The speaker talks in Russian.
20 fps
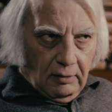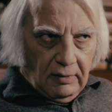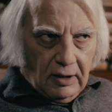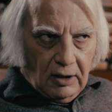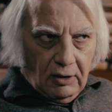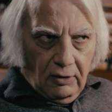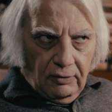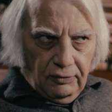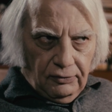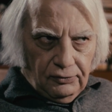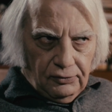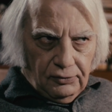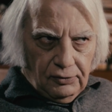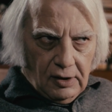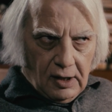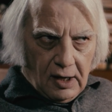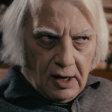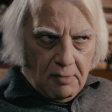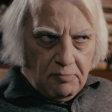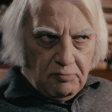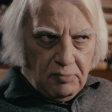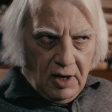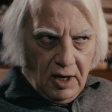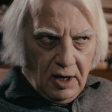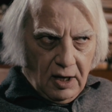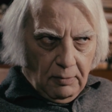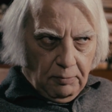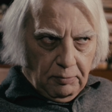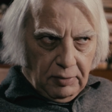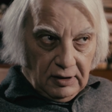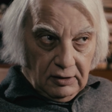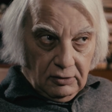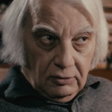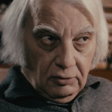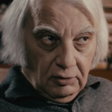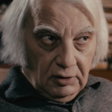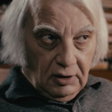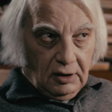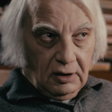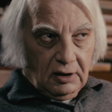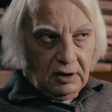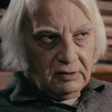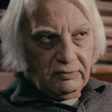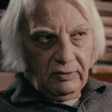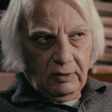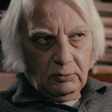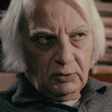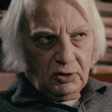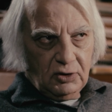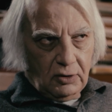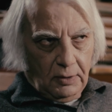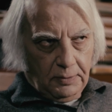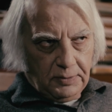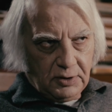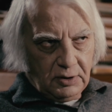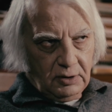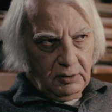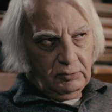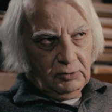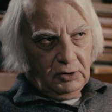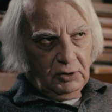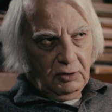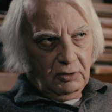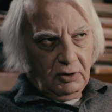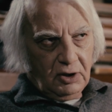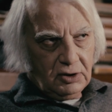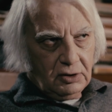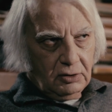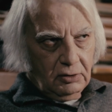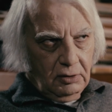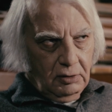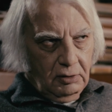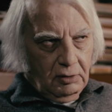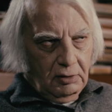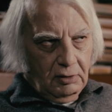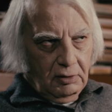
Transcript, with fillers: Ковалев, рабея, подходит к своему собственному носу